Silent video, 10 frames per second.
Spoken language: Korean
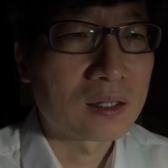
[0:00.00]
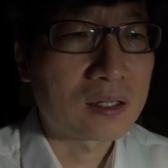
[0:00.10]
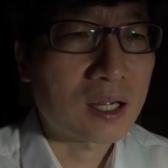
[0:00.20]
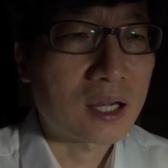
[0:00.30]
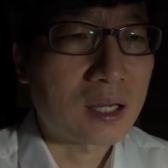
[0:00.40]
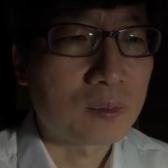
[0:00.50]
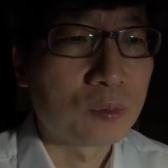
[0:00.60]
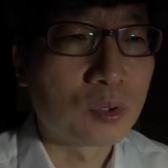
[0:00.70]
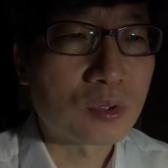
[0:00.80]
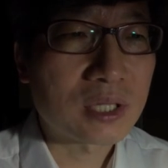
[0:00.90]
자,
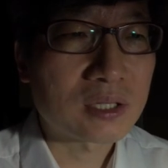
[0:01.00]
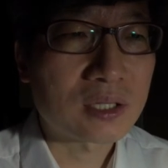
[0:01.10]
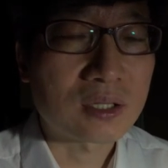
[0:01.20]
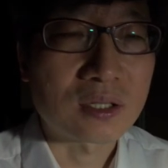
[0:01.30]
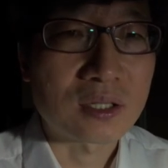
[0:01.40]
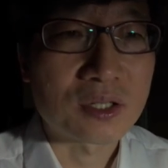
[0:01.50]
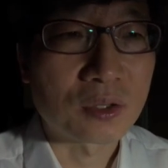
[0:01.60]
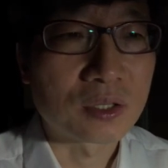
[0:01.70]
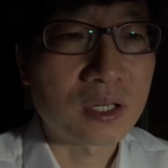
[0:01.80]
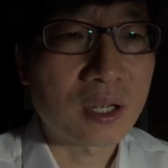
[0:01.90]
무동사절
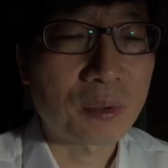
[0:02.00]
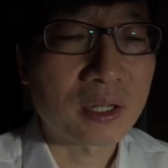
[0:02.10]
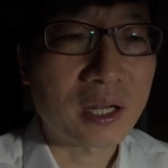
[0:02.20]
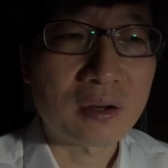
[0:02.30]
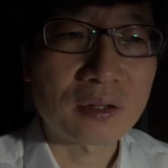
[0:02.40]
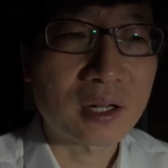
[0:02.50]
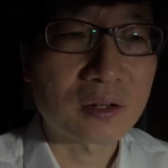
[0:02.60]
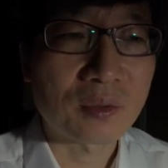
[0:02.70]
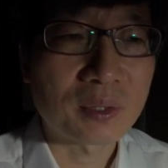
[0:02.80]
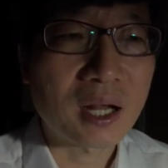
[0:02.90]
정리를 해보니까
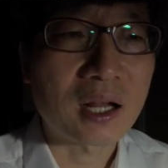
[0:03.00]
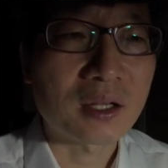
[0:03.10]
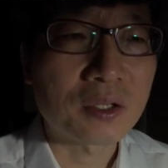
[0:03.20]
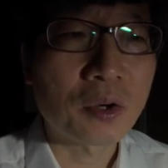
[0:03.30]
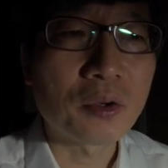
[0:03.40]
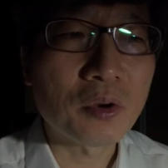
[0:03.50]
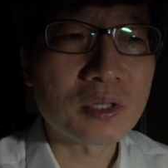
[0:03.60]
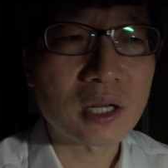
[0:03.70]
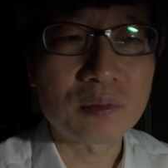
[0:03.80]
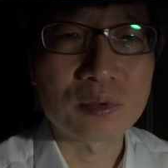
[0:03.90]
이렇다는 겁니다.
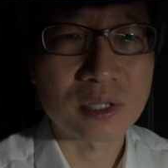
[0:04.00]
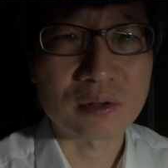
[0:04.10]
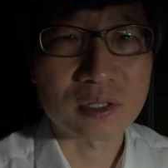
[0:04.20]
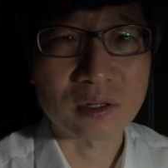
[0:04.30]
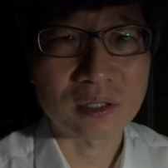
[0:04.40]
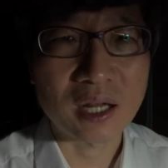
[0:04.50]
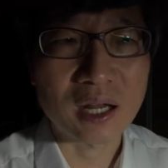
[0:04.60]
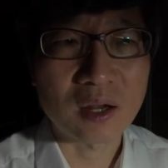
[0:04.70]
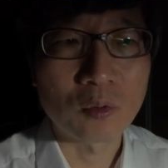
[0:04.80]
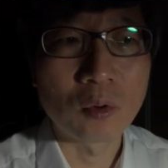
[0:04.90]
형용사를 부사로 쓰는
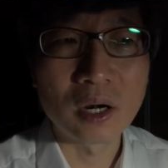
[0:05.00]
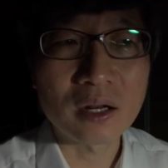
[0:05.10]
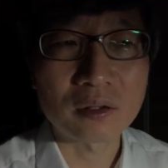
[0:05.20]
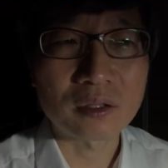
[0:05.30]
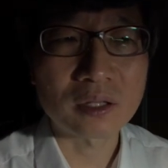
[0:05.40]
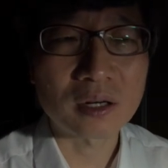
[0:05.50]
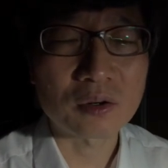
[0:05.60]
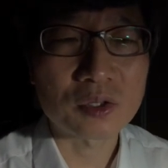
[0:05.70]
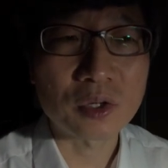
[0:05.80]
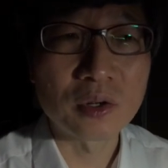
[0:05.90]
거다. 원래는 어떻다는
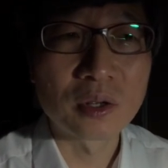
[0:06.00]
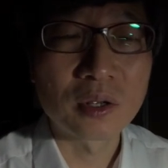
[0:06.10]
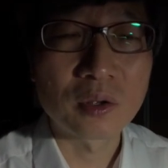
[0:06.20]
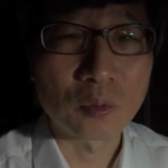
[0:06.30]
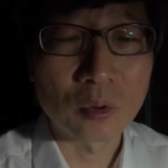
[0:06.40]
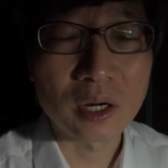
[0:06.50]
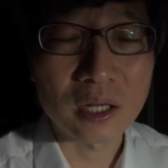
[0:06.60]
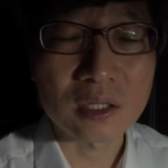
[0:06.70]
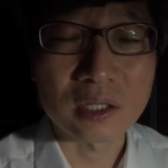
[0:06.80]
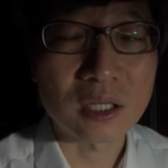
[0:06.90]
거죠?
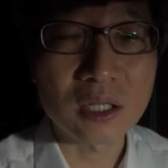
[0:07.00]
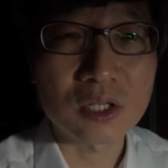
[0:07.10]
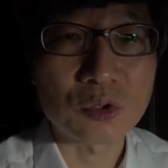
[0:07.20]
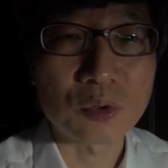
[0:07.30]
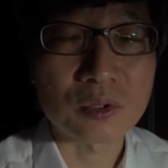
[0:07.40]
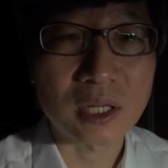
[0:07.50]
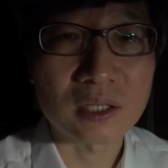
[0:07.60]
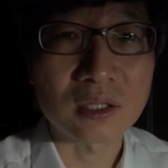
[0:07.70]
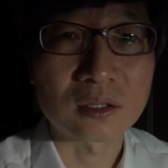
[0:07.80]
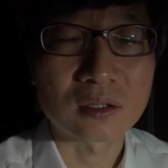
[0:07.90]
원래는 ed
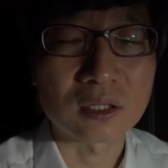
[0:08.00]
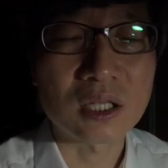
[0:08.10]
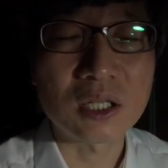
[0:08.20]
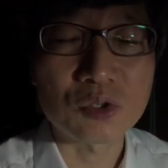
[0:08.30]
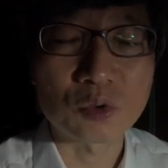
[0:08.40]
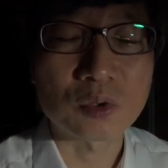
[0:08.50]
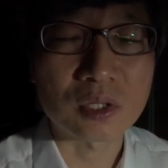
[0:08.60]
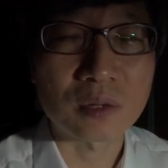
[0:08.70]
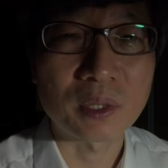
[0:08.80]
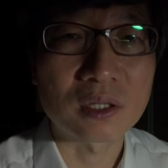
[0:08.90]
중동사는 ed
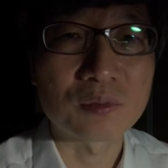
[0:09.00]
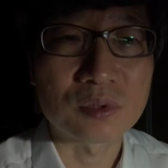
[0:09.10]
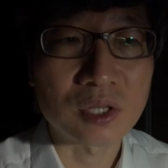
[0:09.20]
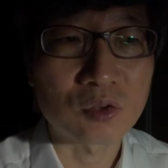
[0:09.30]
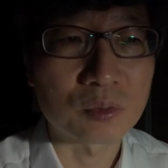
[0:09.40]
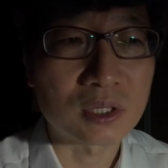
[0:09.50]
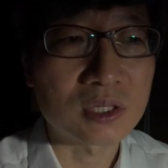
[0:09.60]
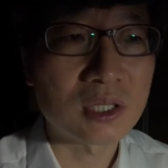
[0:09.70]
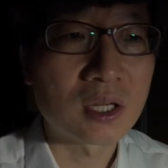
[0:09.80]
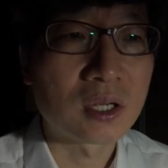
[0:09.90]
중동사로 만드는 분사
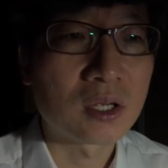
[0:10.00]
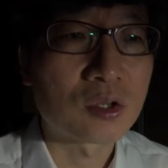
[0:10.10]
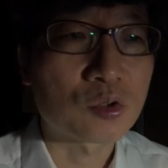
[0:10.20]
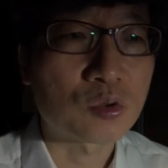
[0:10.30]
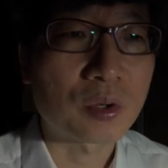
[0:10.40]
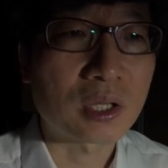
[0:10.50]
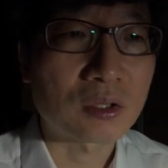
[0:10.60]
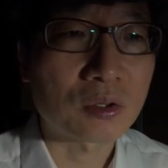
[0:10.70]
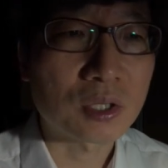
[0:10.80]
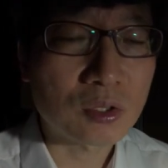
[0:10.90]
구문은 수동의
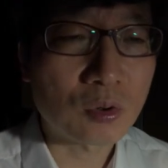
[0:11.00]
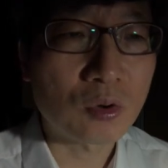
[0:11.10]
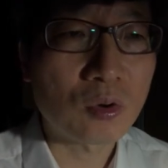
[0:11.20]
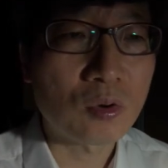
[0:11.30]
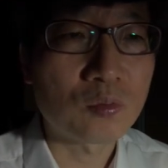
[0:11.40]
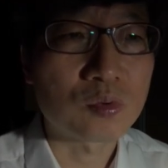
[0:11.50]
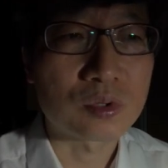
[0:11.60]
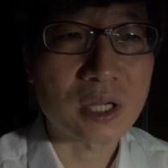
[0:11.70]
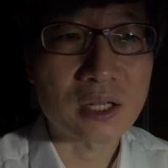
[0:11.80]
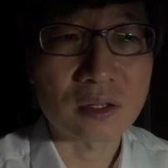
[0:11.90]
뜻도 있고
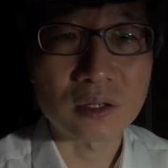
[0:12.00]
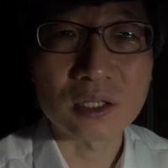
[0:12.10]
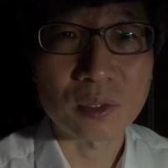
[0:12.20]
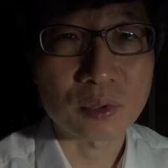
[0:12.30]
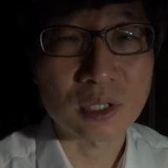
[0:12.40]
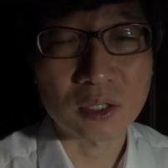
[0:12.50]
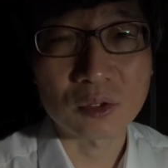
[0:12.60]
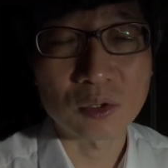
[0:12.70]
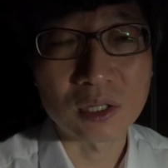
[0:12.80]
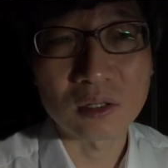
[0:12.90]
부사절 접속사
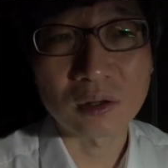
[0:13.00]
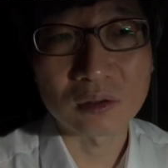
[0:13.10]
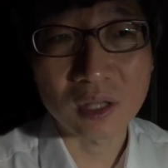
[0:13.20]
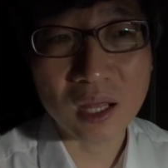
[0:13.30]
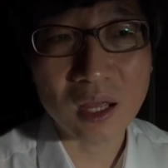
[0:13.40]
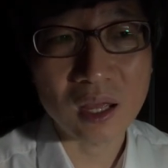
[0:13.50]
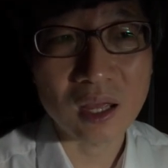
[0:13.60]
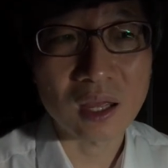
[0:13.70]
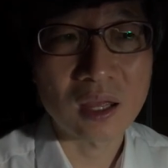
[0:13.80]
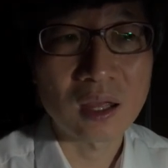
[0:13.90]
뜻도 있는 건데